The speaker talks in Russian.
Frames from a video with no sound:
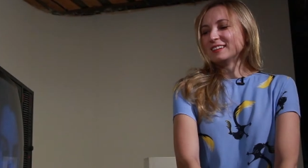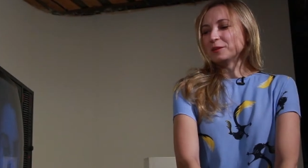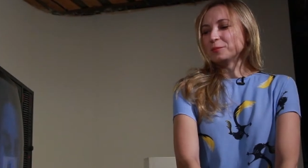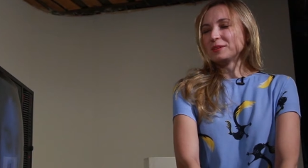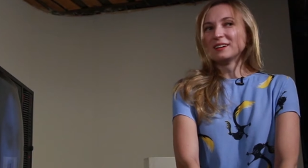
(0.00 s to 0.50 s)

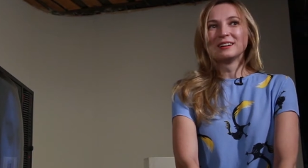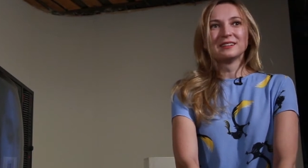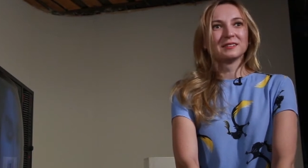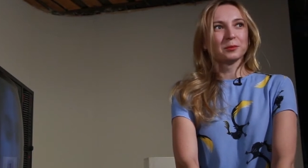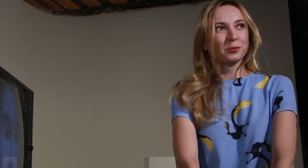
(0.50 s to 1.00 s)
там
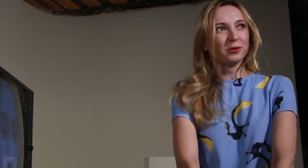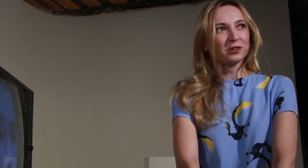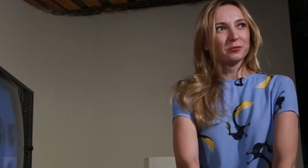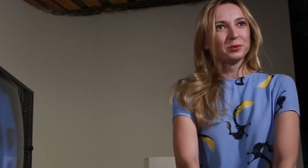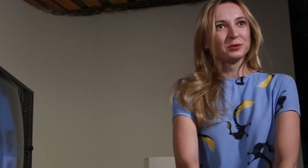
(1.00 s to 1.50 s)
прыгали с
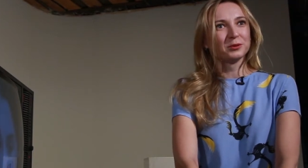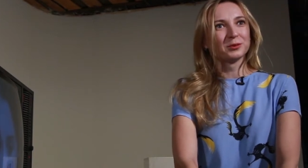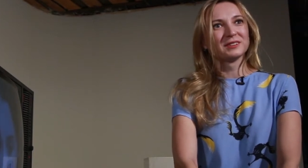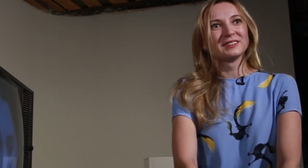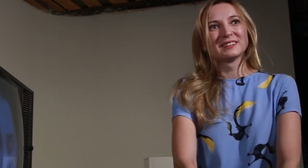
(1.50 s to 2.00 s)
заборов,
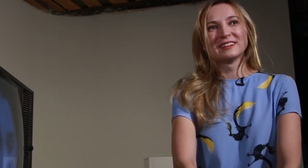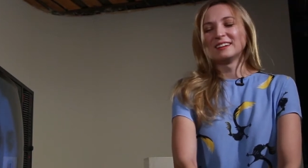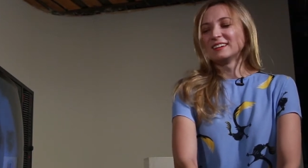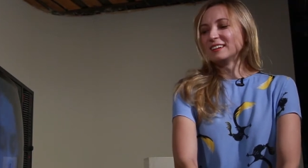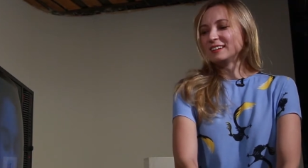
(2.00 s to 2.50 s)
песок и так
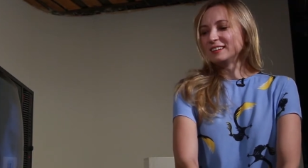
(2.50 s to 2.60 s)
далее.